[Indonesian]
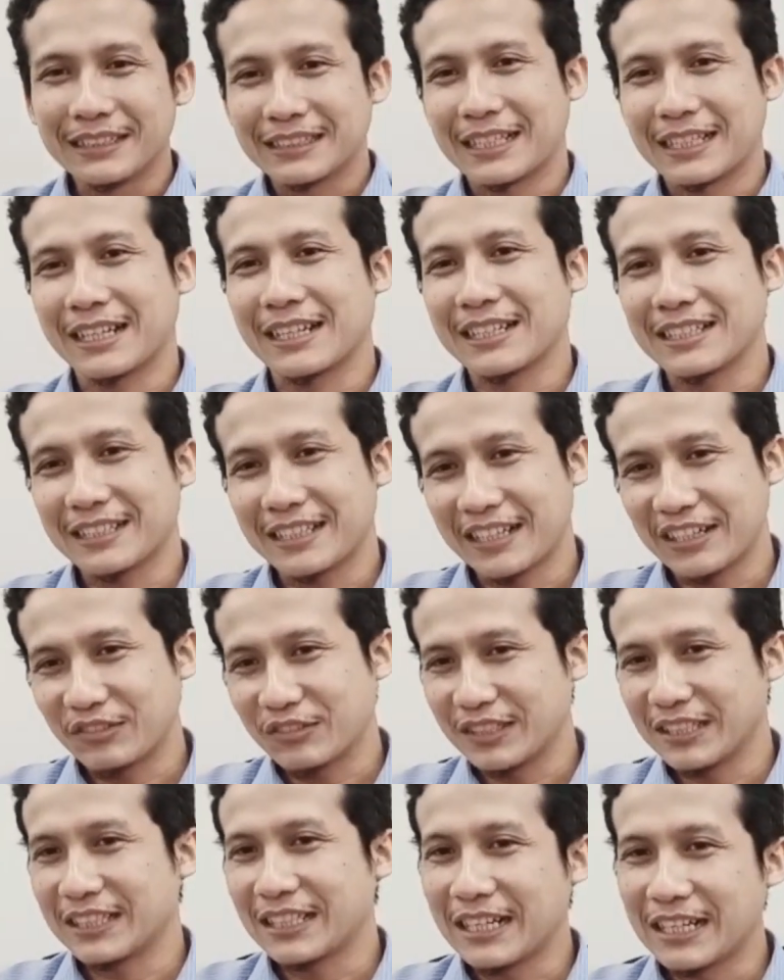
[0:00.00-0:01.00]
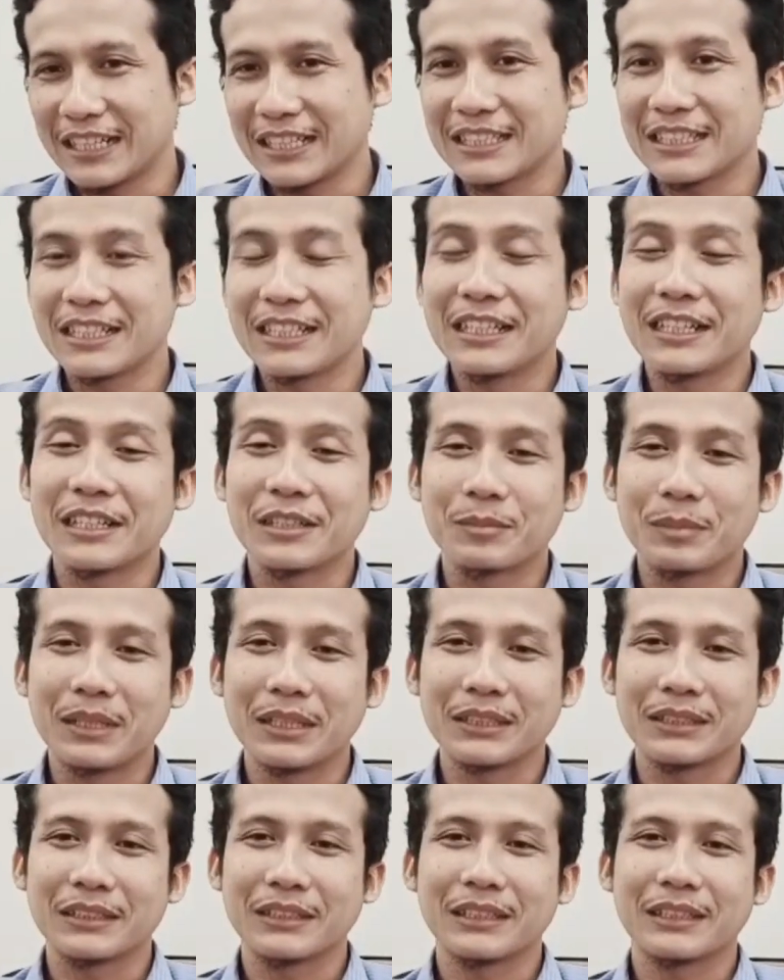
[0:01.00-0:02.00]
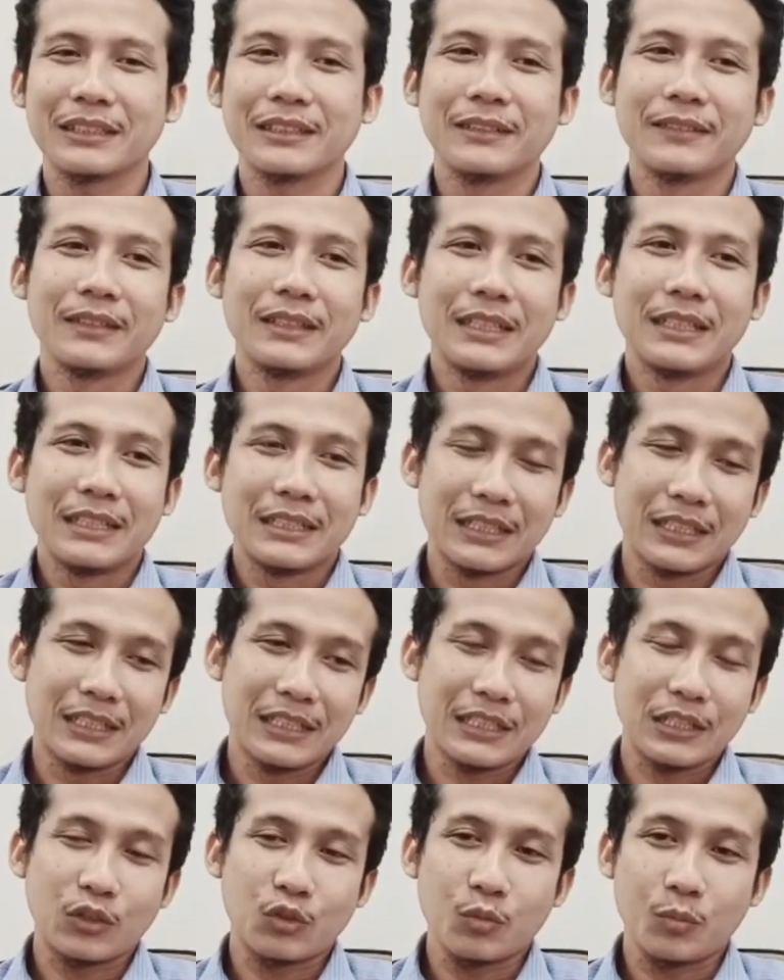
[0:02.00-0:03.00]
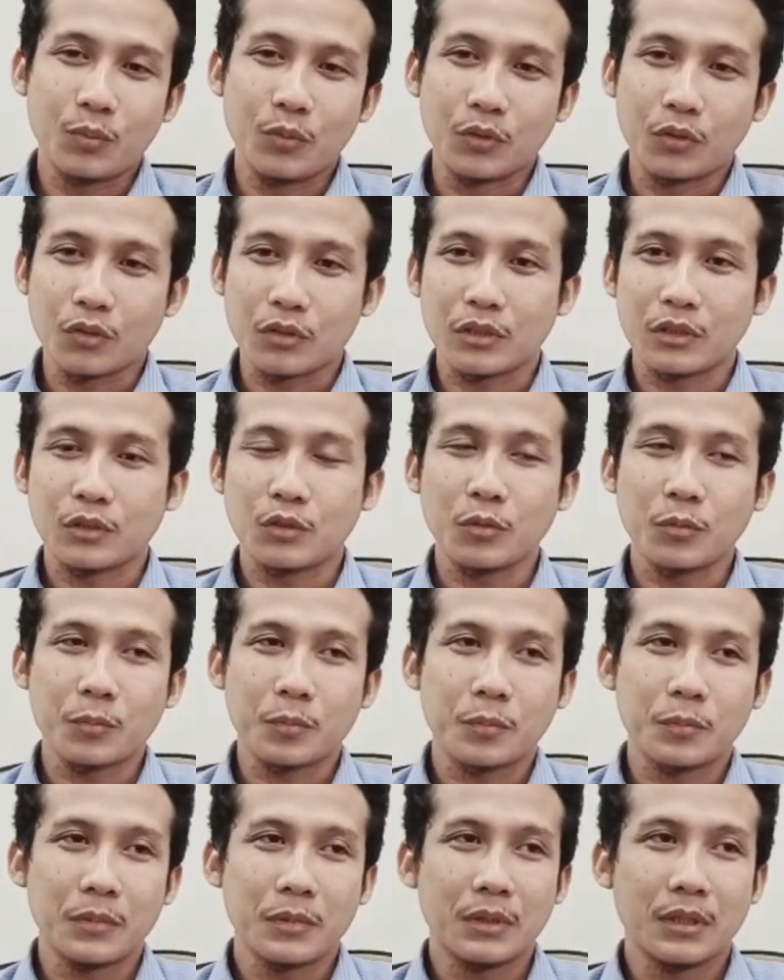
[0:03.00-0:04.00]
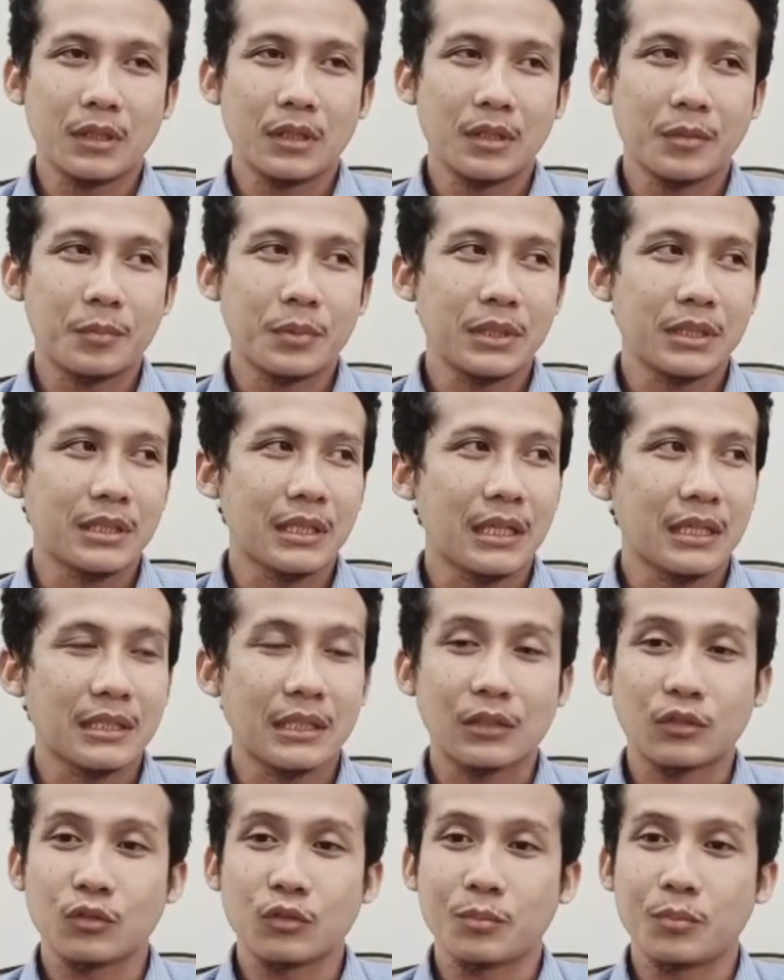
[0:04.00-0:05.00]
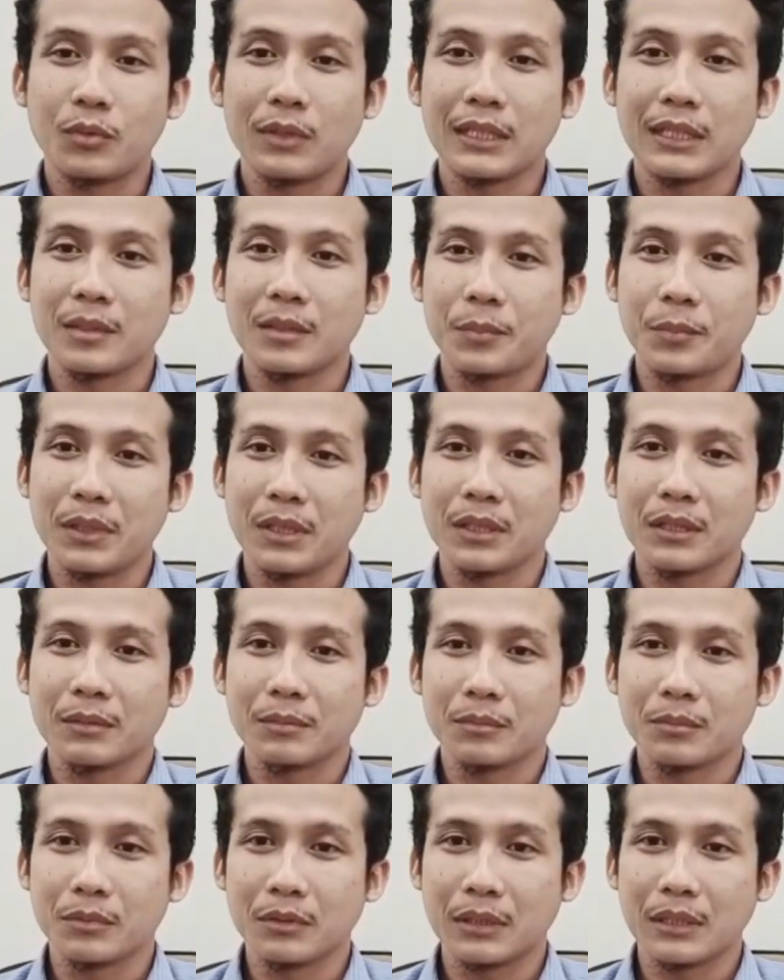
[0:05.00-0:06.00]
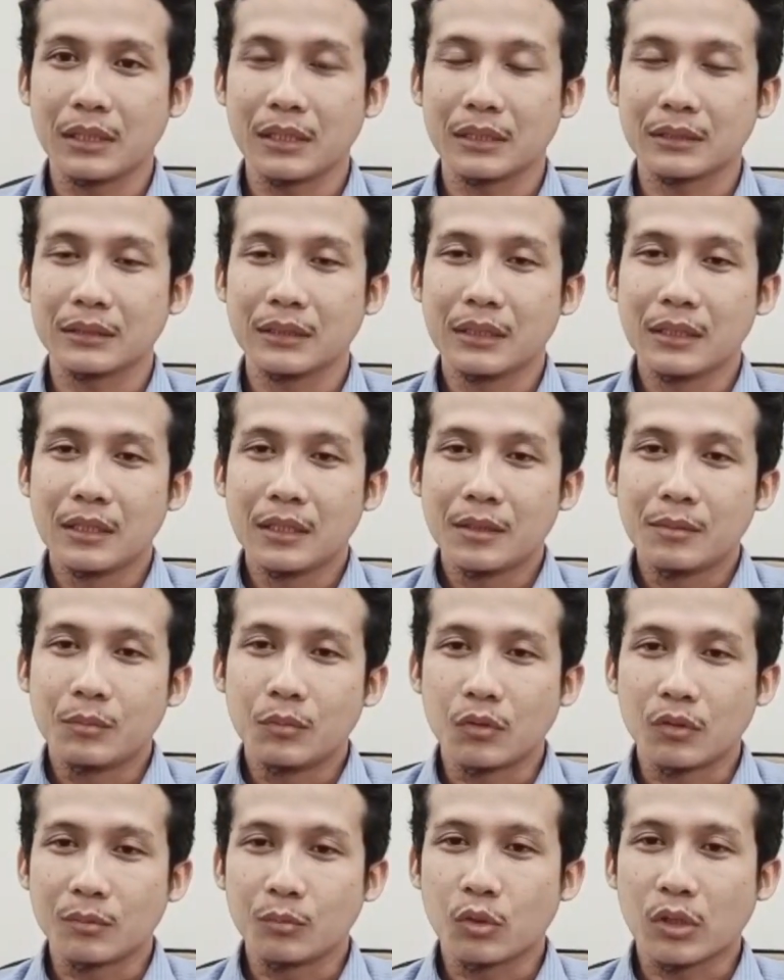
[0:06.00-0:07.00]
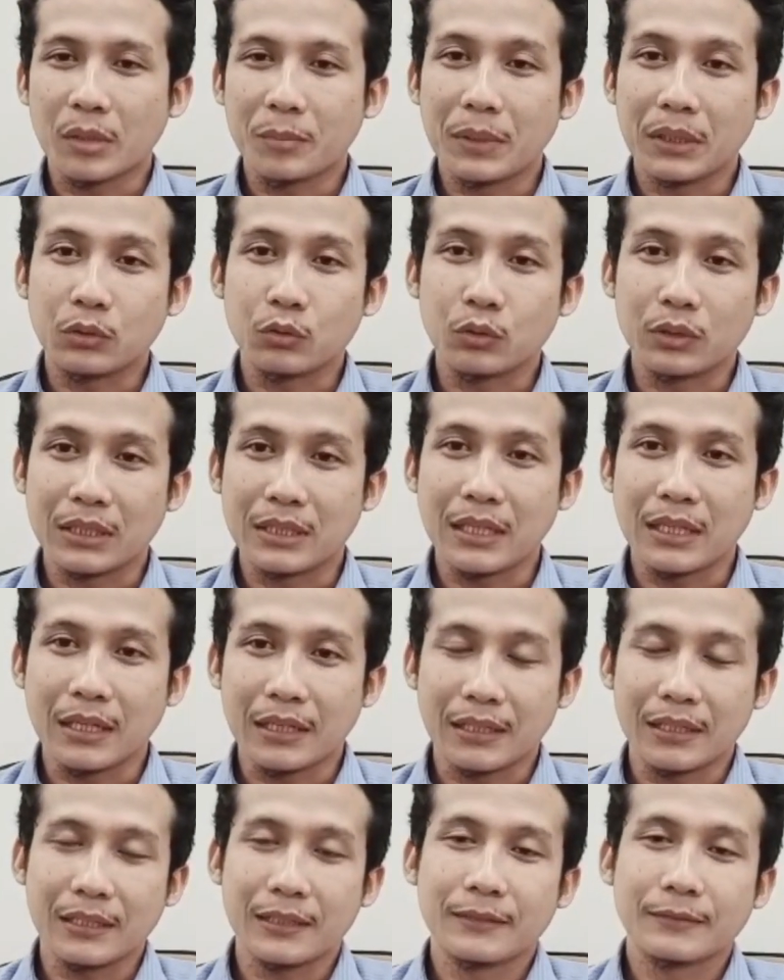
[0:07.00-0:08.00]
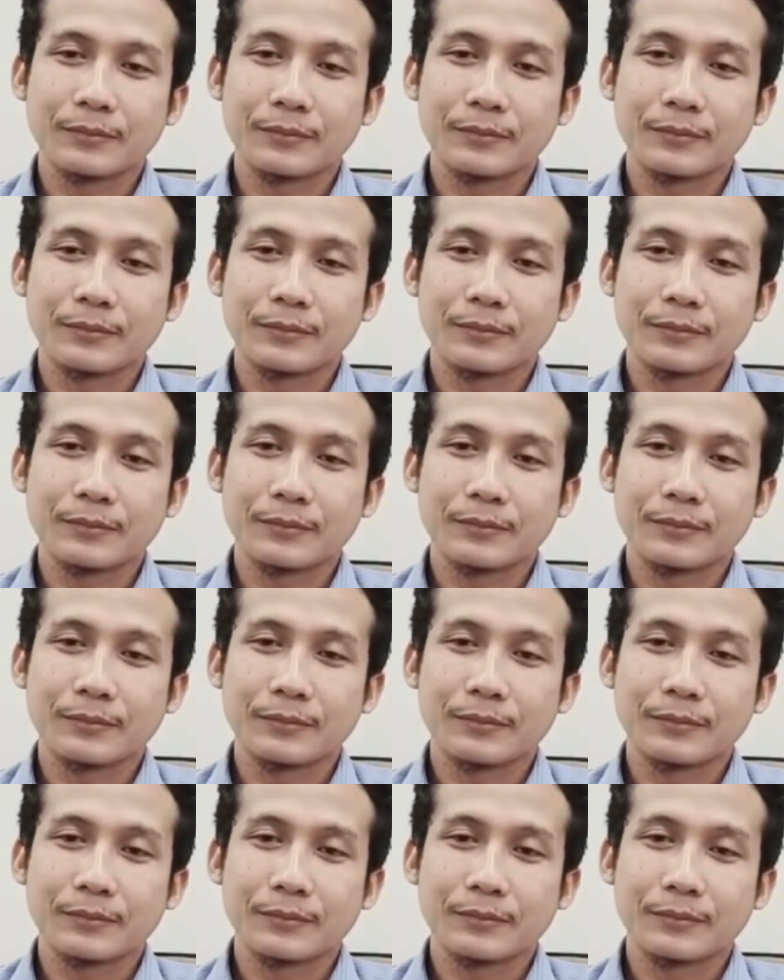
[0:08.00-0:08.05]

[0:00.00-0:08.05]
Karena sekarang udah nggak ada jadi irit banget ya. Jadi satu bungkus itu e, bisa satu bulan lebih buat burung murai batu tiga ya.